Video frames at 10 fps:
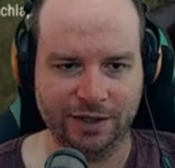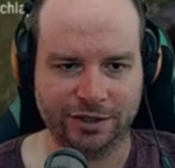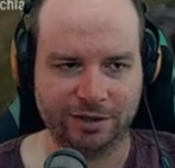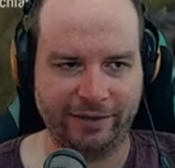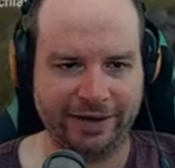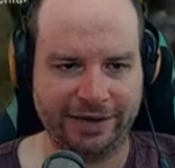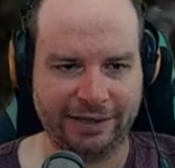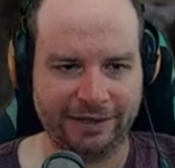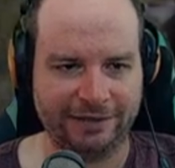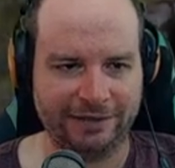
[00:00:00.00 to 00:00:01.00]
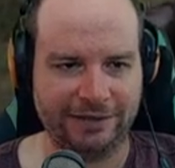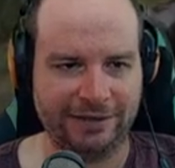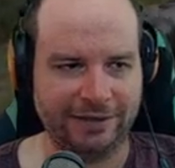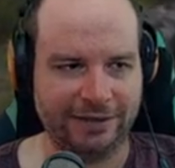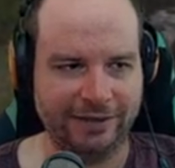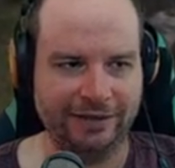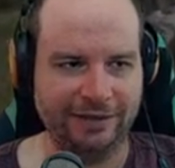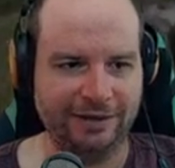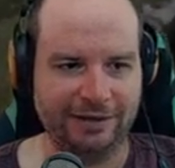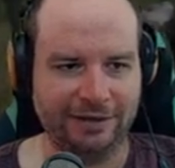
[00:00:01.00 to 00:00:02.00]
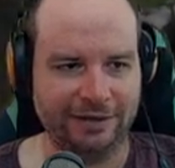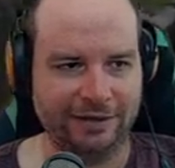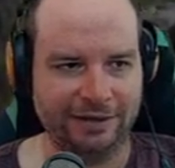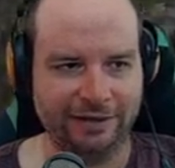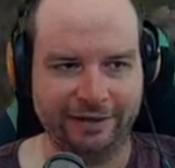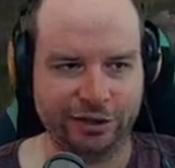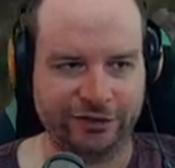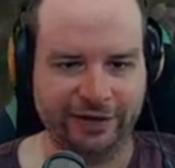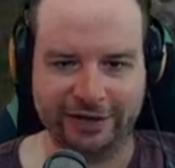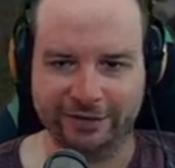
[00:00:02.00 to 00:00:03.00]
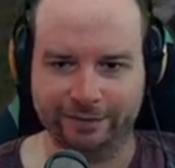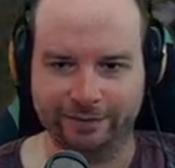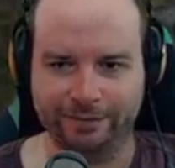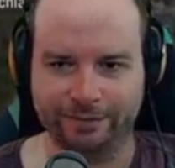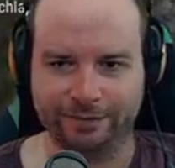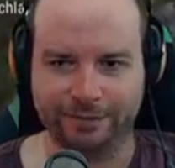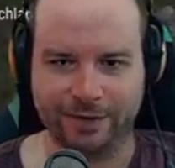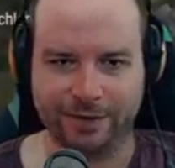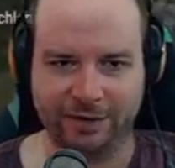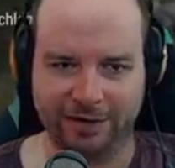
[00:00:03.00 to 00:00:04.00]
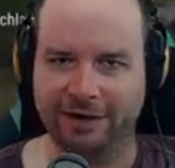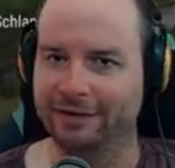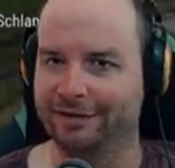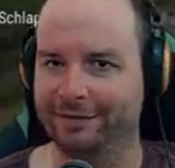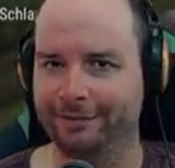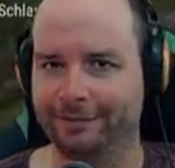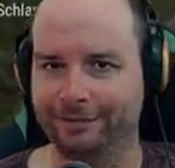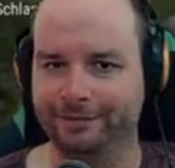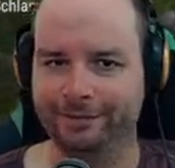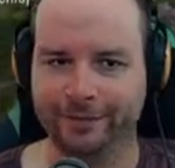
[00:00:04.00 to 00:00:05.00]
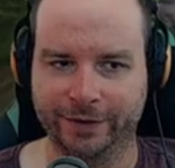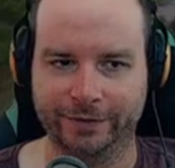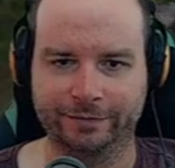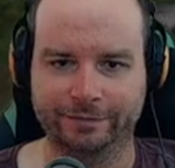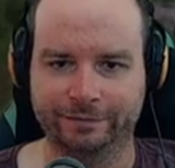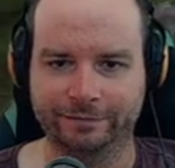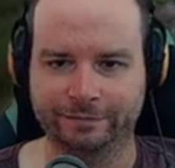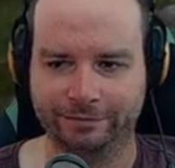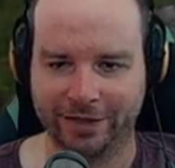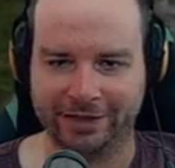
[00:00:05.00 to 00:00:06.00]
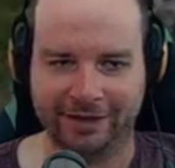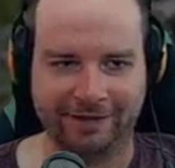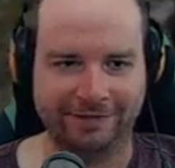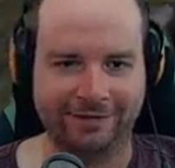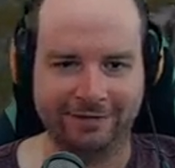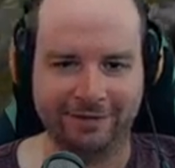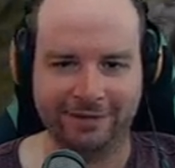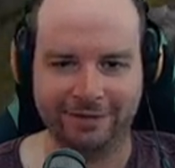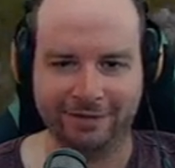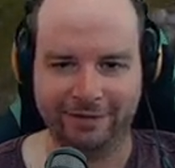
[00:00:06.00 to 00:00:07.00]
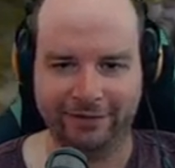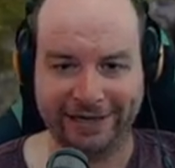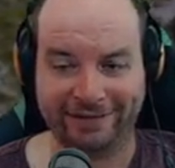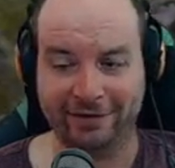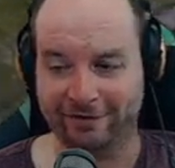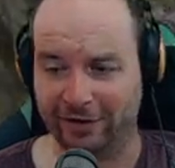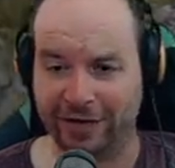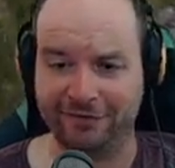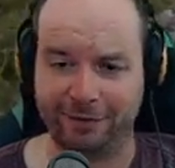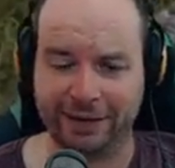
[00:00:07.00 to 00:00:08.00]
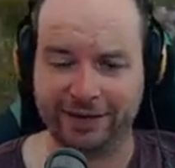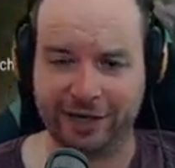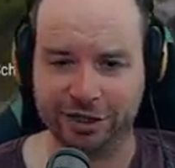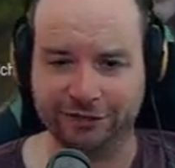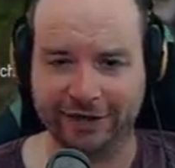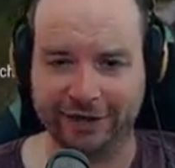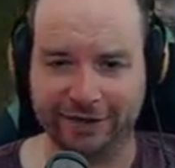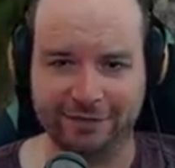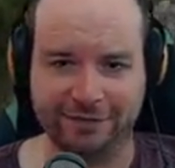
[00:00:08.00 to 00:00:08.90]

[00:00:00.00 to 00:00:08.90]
Jamaika in Hirschfelden. Man kennt's. Ja, man kennt's. Wenn jetzt hier noch so eine Hanfplantage wäre,